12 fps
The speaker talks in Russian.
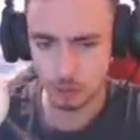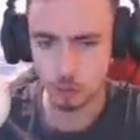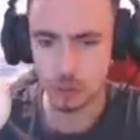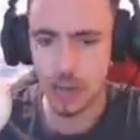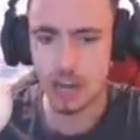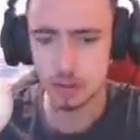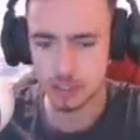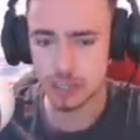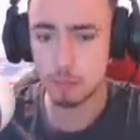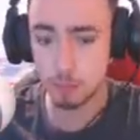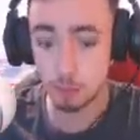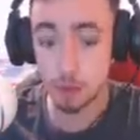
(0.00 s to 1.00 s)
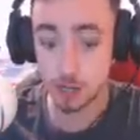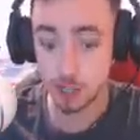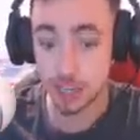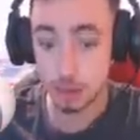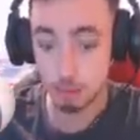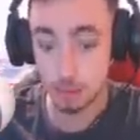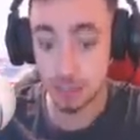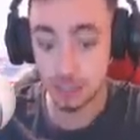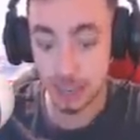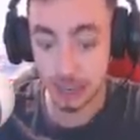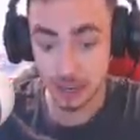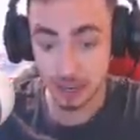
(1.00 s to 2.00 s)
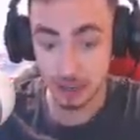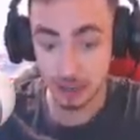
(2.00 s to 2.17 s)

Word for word: ударил меня по башке битой